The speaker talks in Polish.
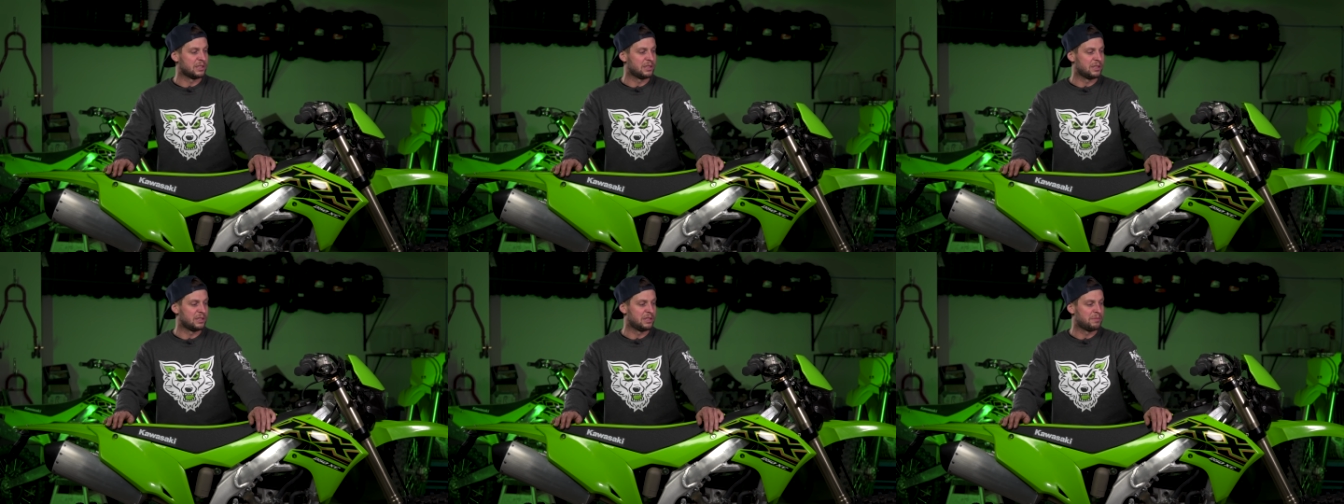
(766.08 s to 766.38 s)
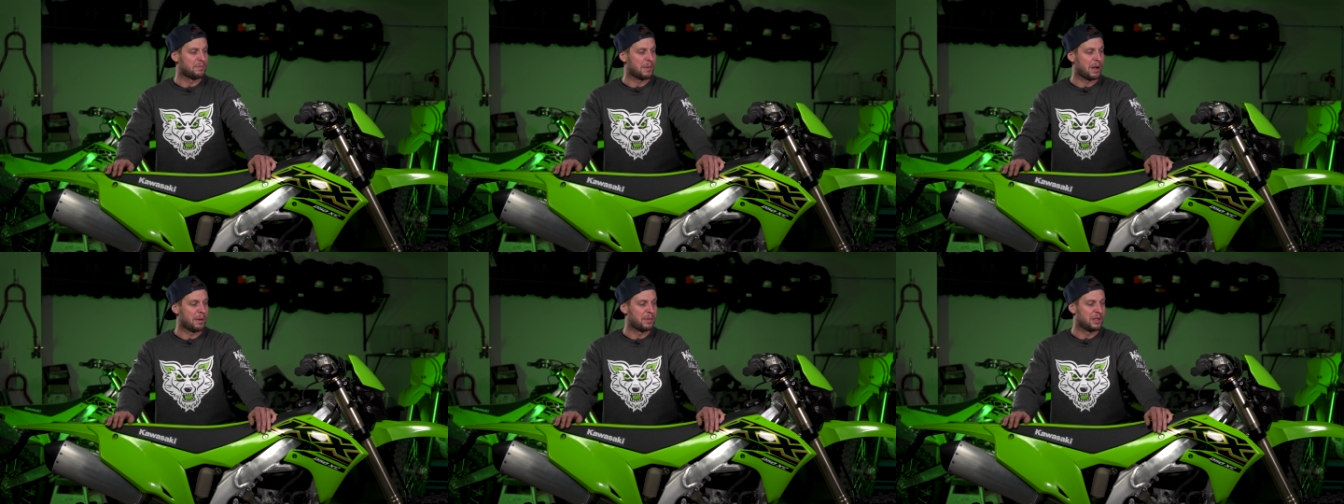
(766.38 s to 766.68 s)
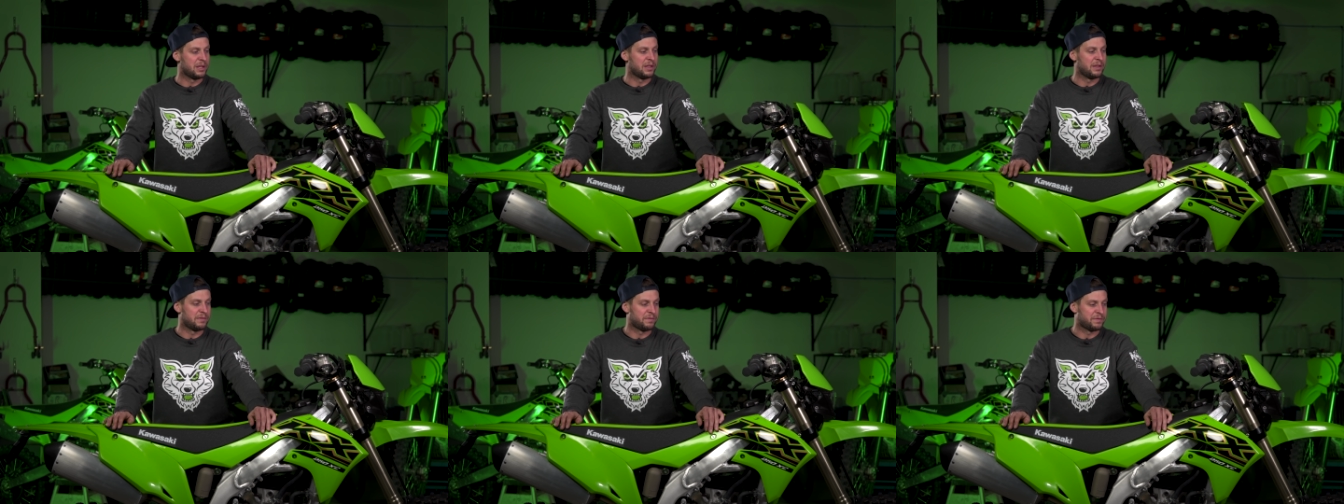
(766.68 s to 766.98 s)
y,
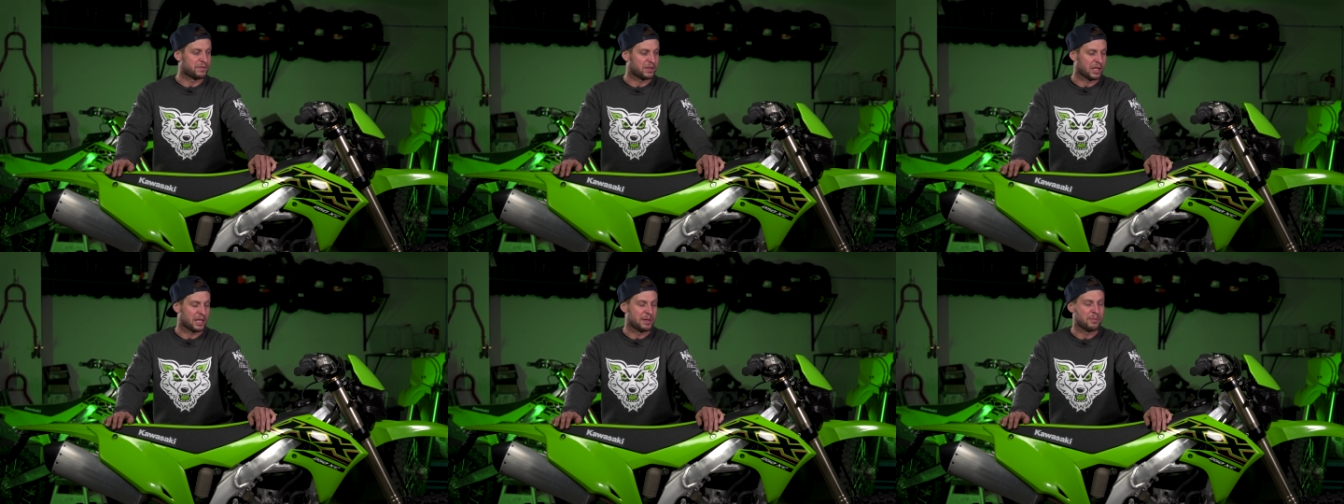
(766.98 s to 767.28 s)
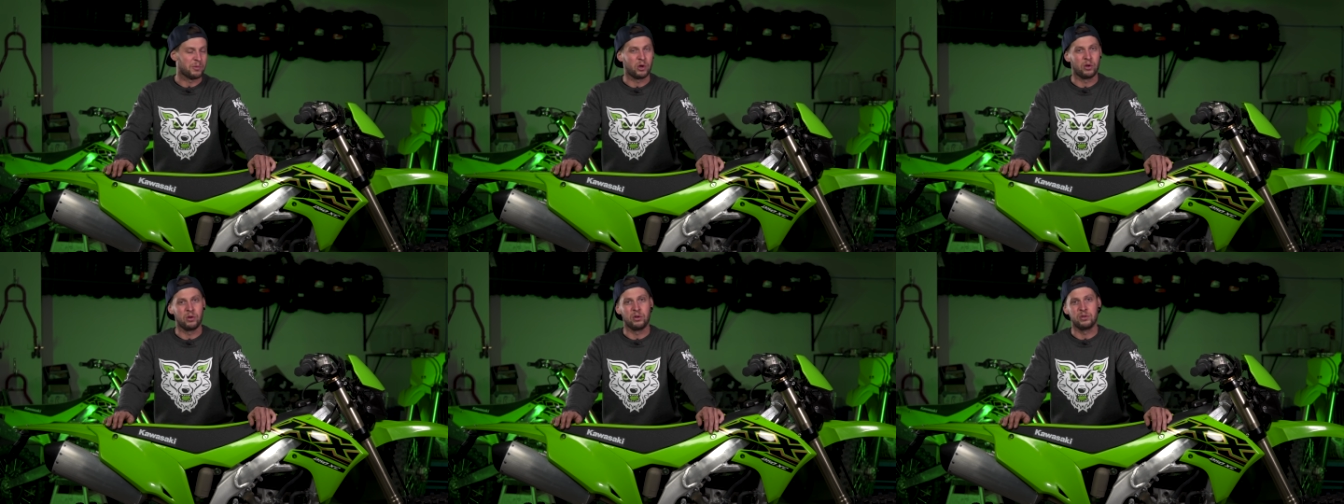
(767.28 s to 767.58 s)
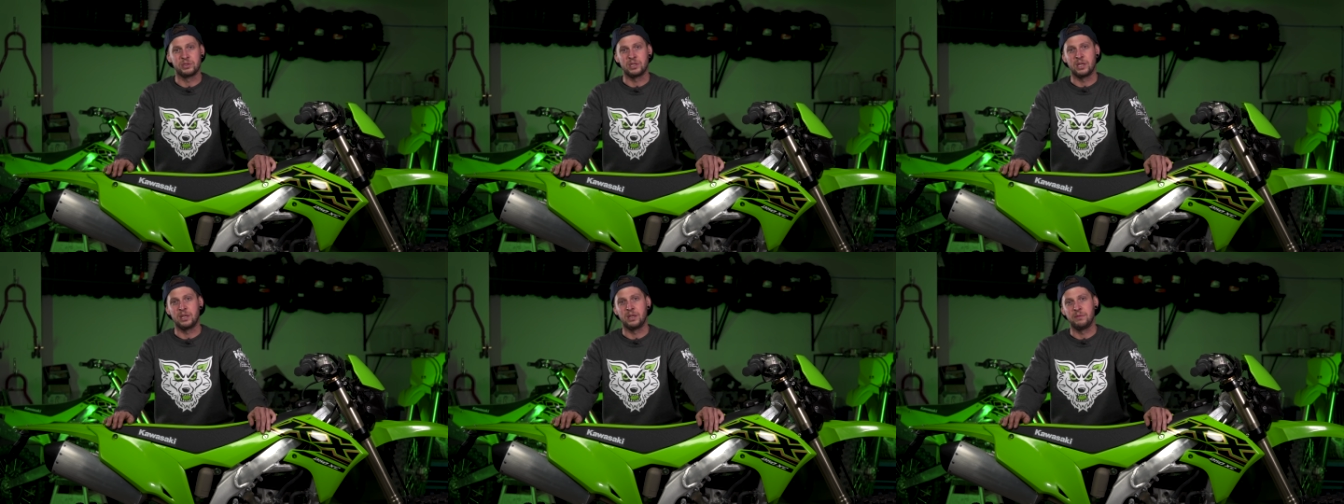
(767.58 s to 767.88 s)
mamy w takim
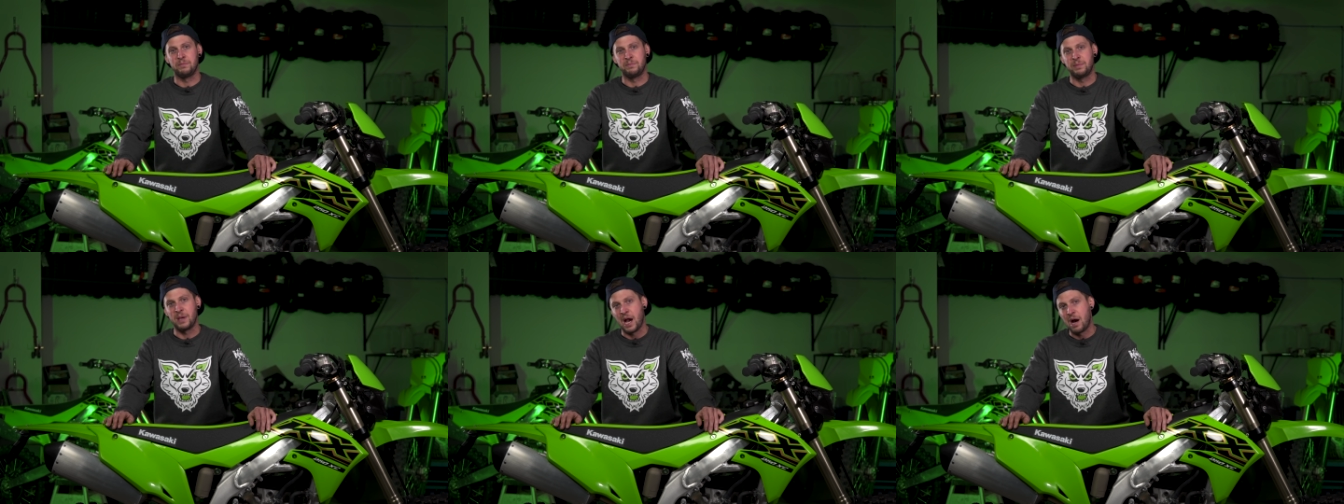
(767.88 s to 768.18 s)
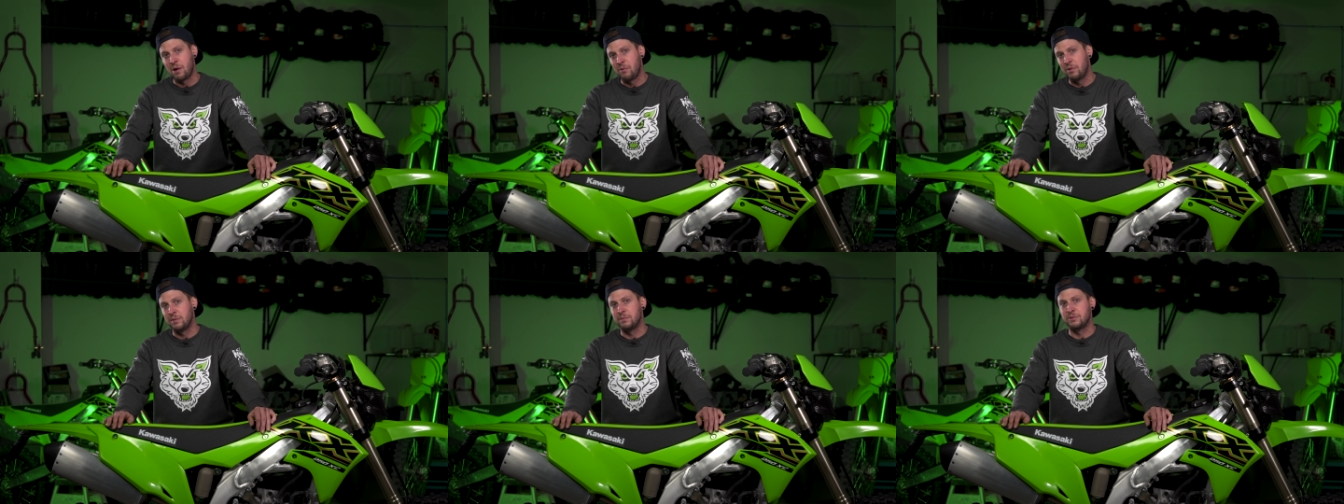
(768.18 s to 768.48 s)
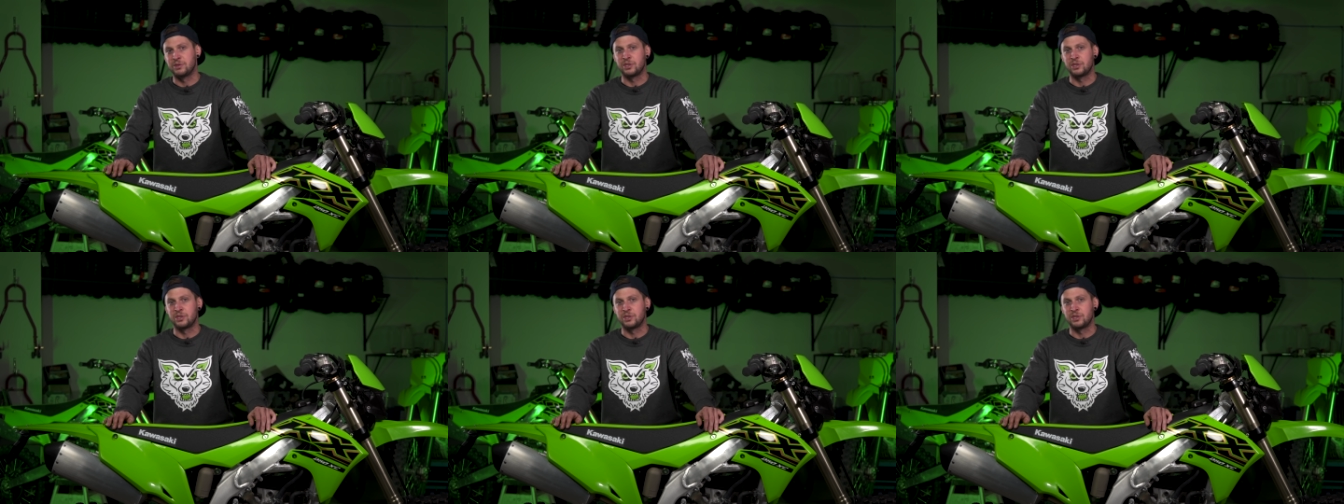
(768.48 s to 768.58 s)
kolorze białym,